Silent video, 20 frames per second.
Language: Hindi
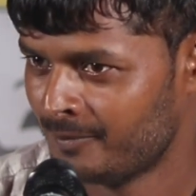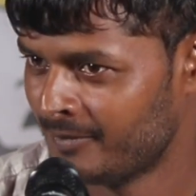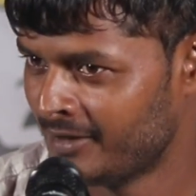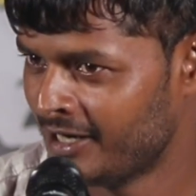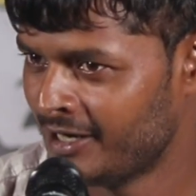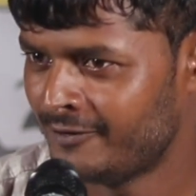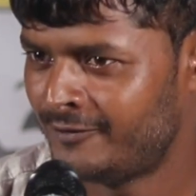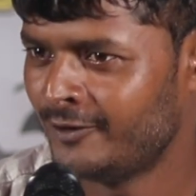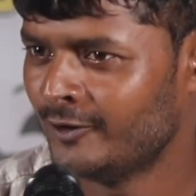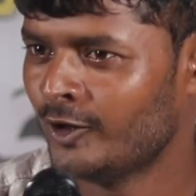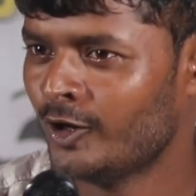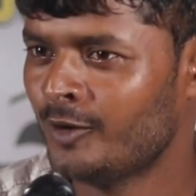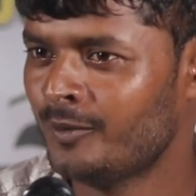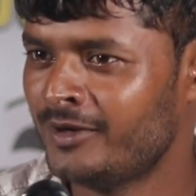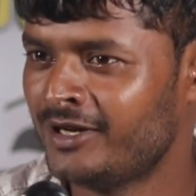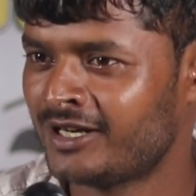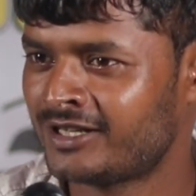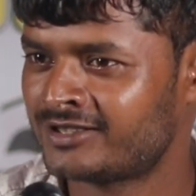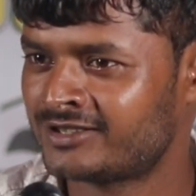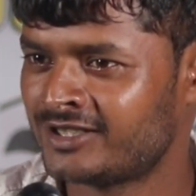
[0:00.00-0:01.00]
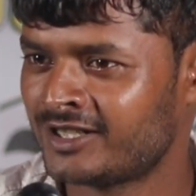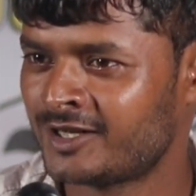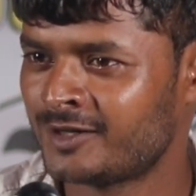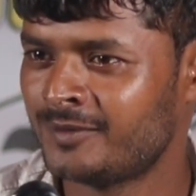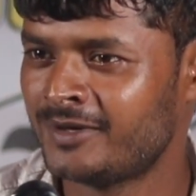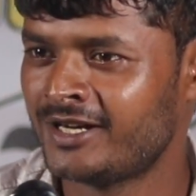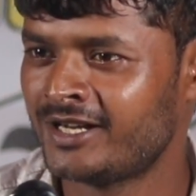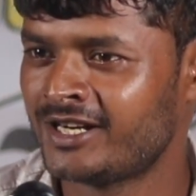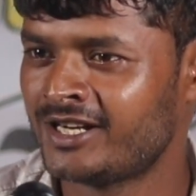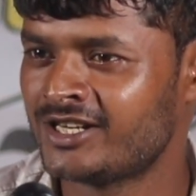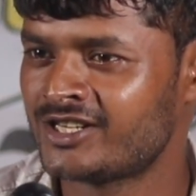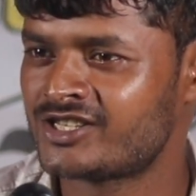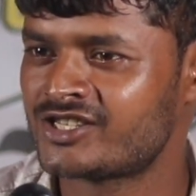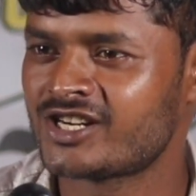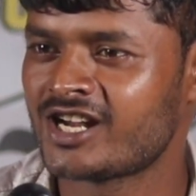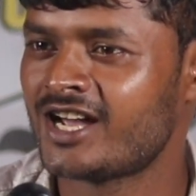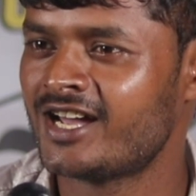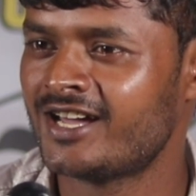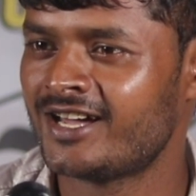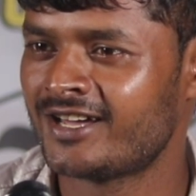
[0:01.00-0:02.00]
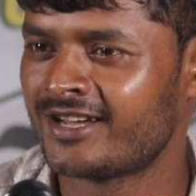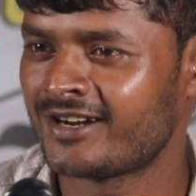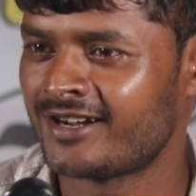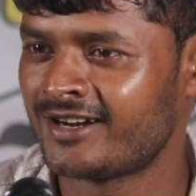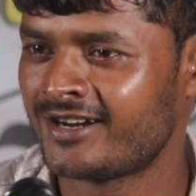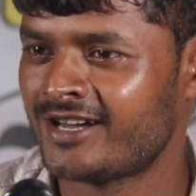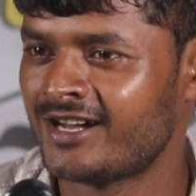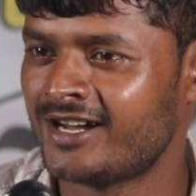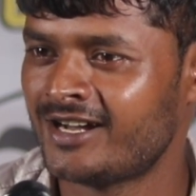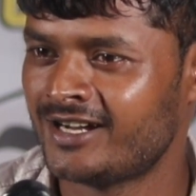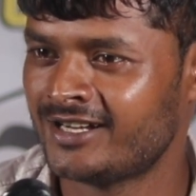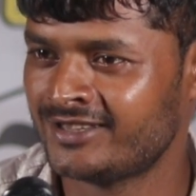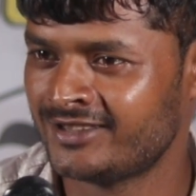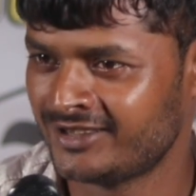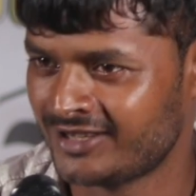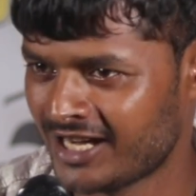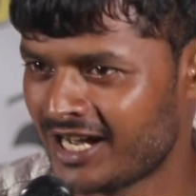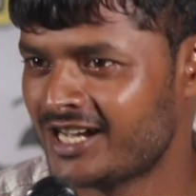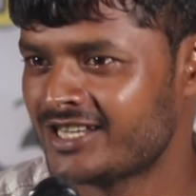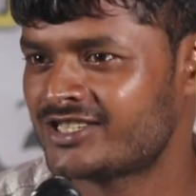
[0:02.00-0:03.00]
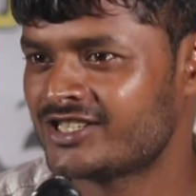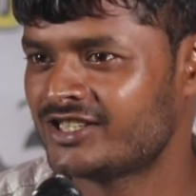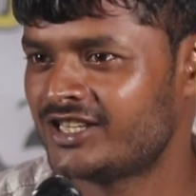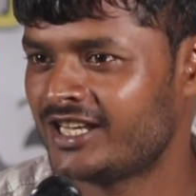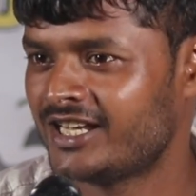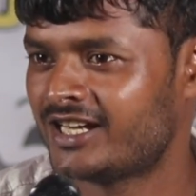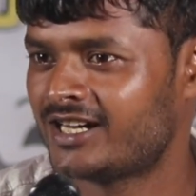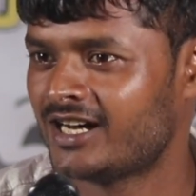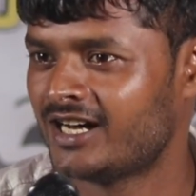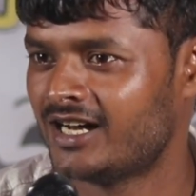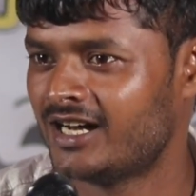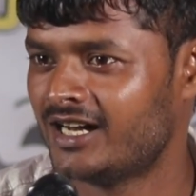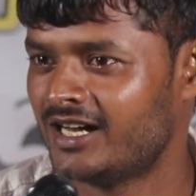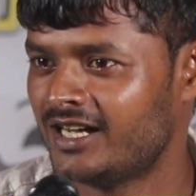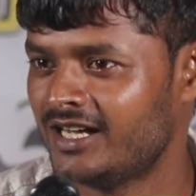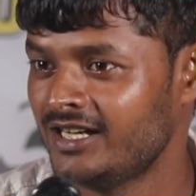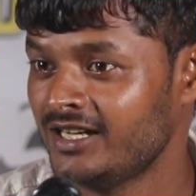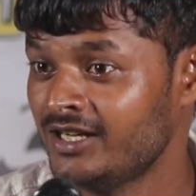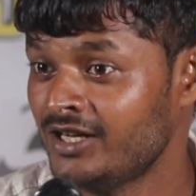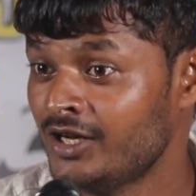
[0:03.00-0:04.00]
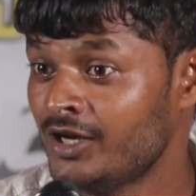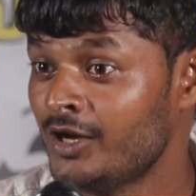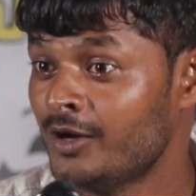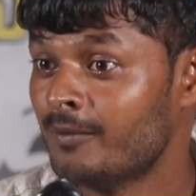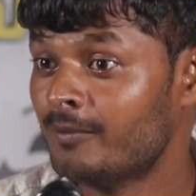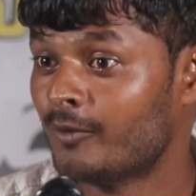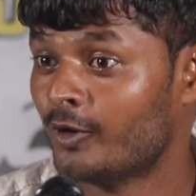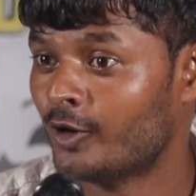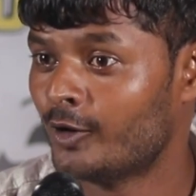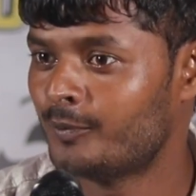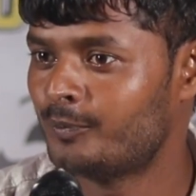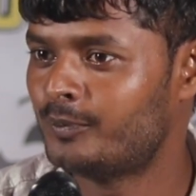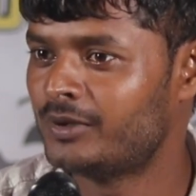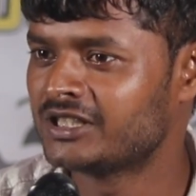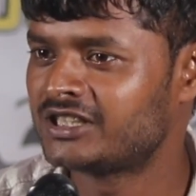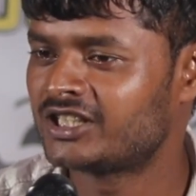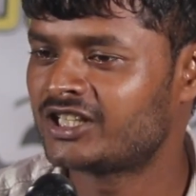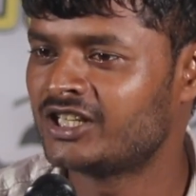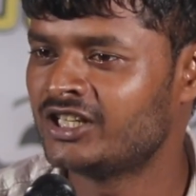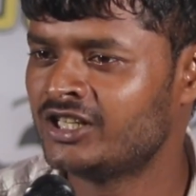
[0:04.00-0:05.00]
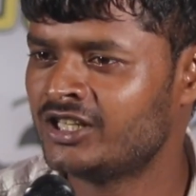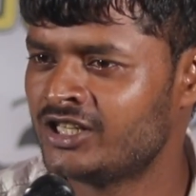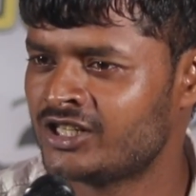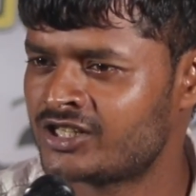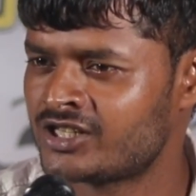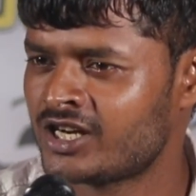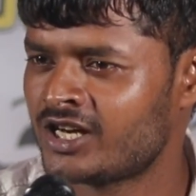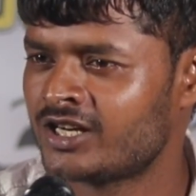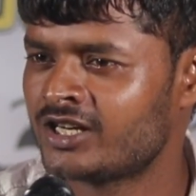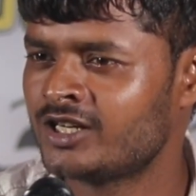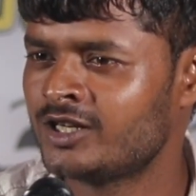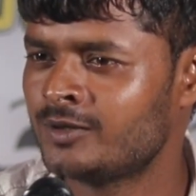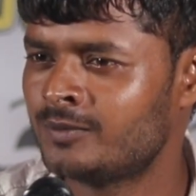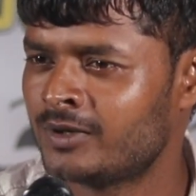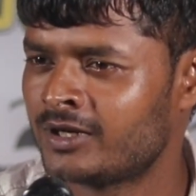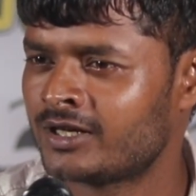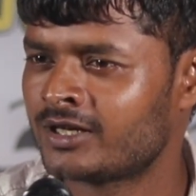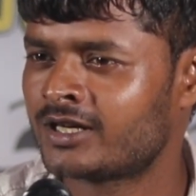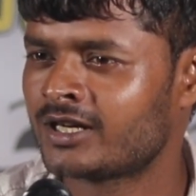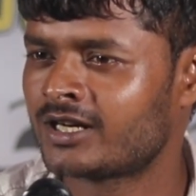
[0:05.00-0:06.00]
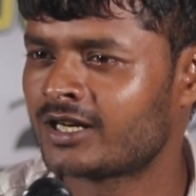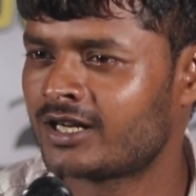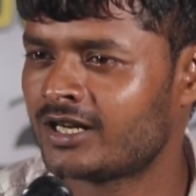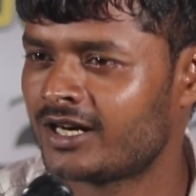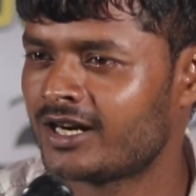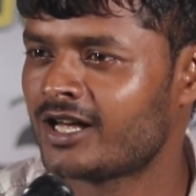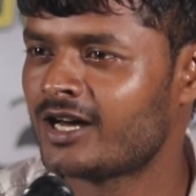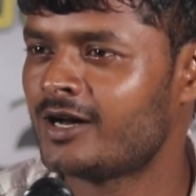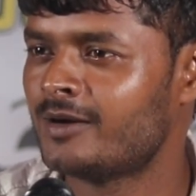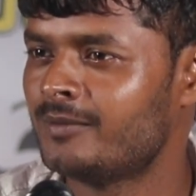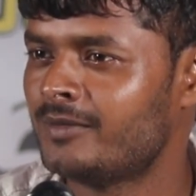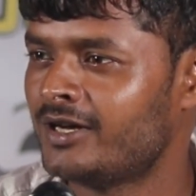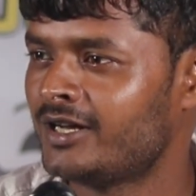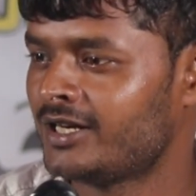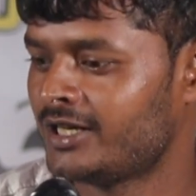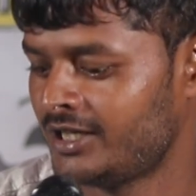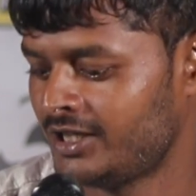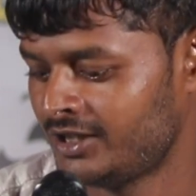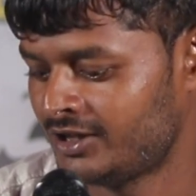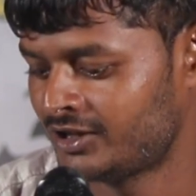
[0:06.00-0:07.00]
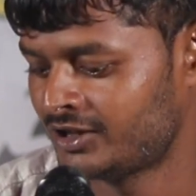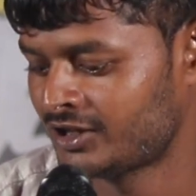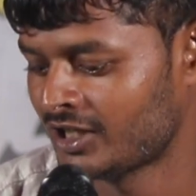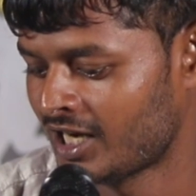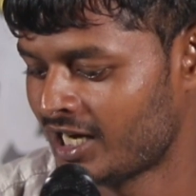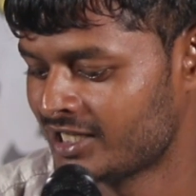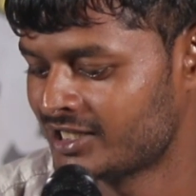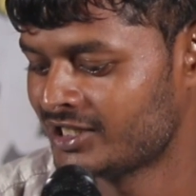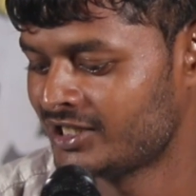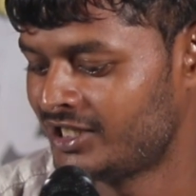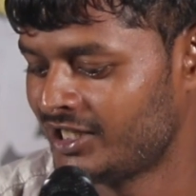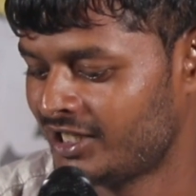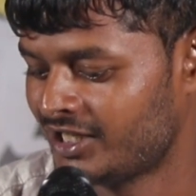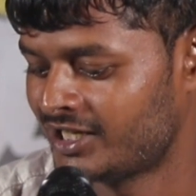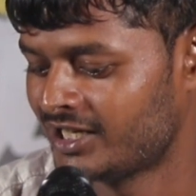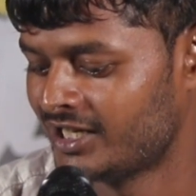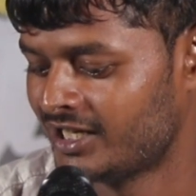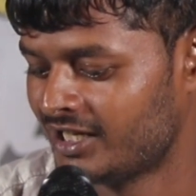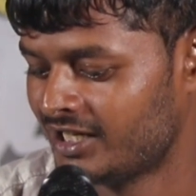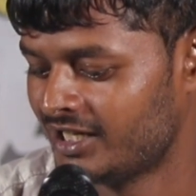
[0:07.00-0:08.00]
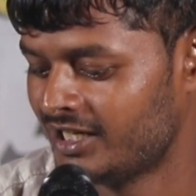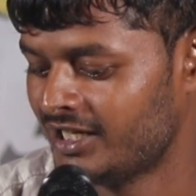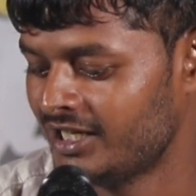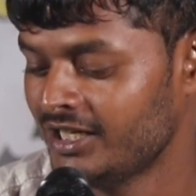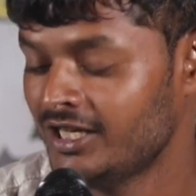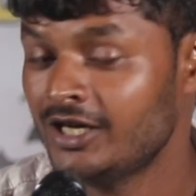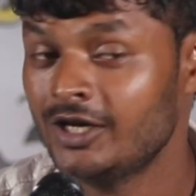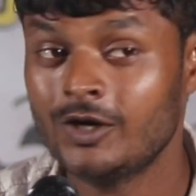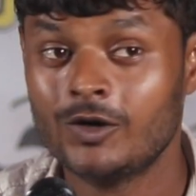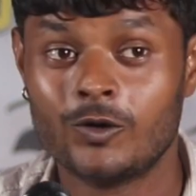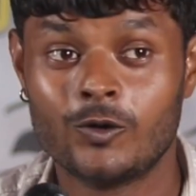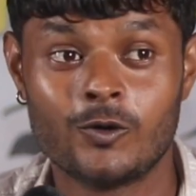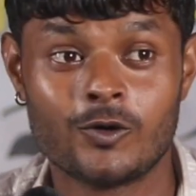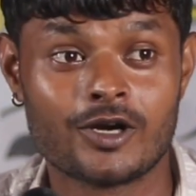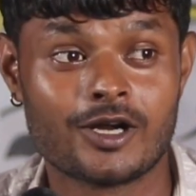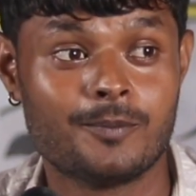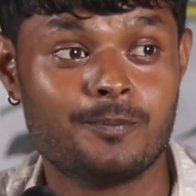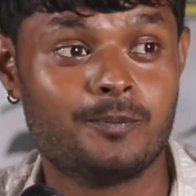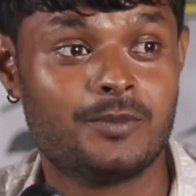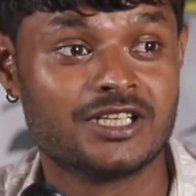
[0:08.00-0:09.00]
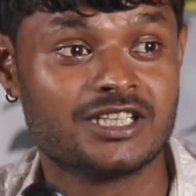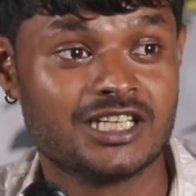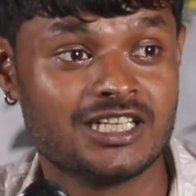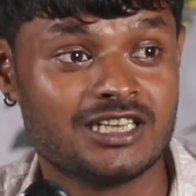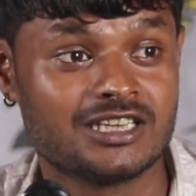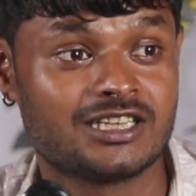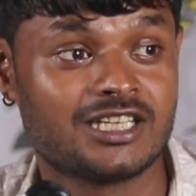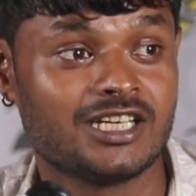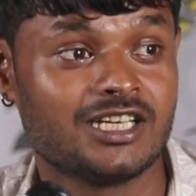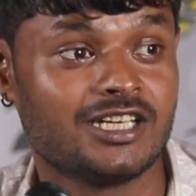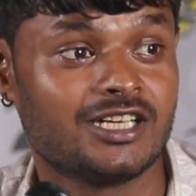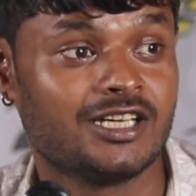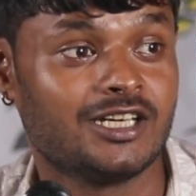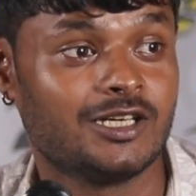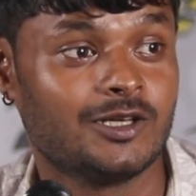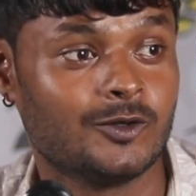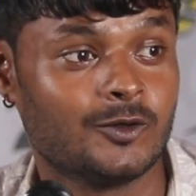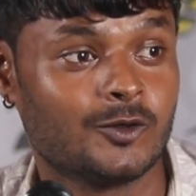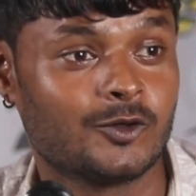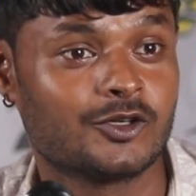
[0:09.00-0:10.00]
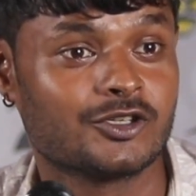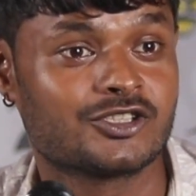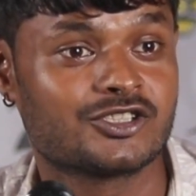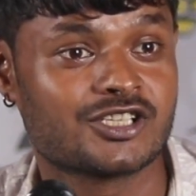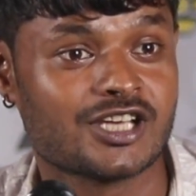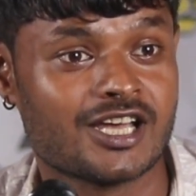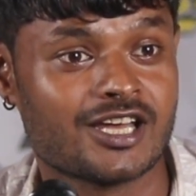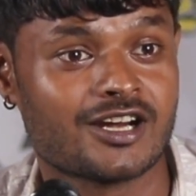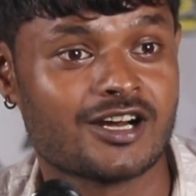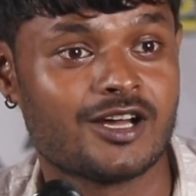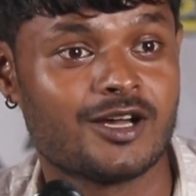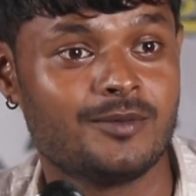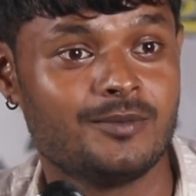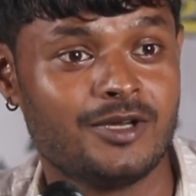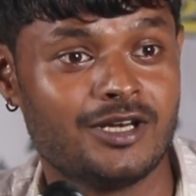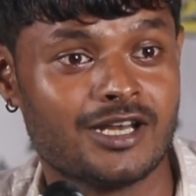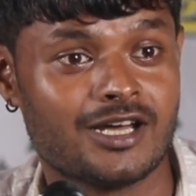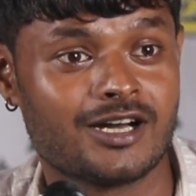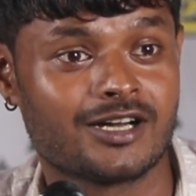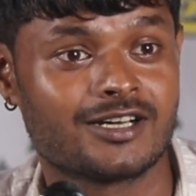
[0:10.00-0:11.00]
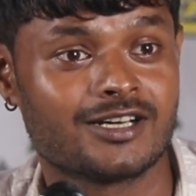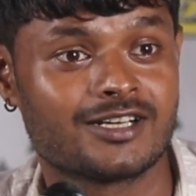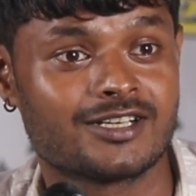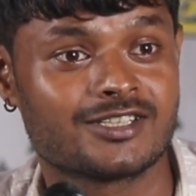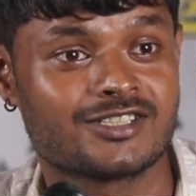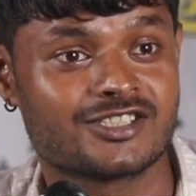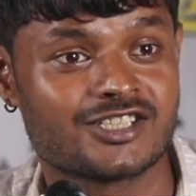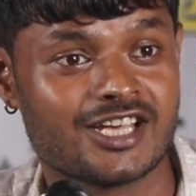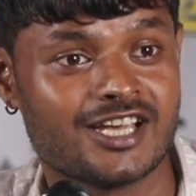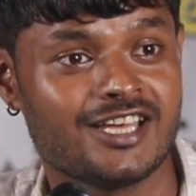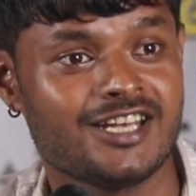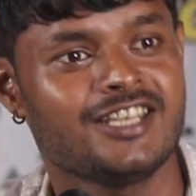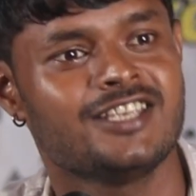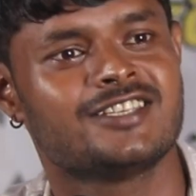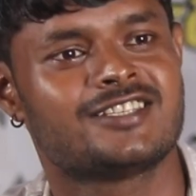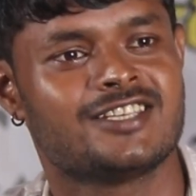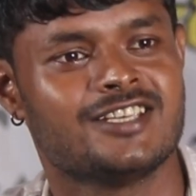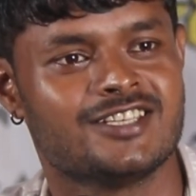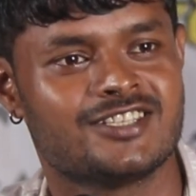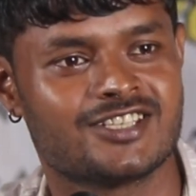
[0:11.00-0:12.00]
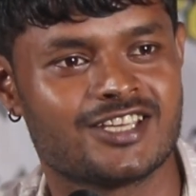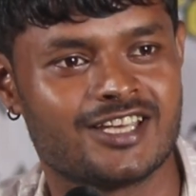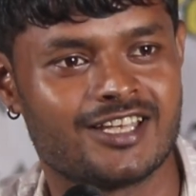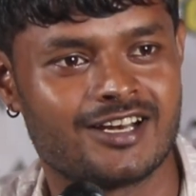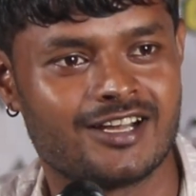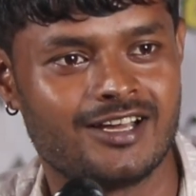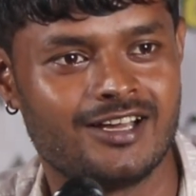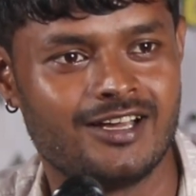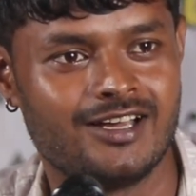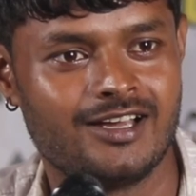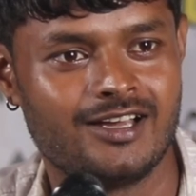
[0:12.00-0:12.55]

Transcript: महफिलों में अक्सर मैंने शायराना अंदाज देखा है मोहब्बत की निशानी बनकर खड़ा मैंने ताज देखा है और अब बदलते हैं लोग चेहरा मिलाकर चेहरे से चेहरा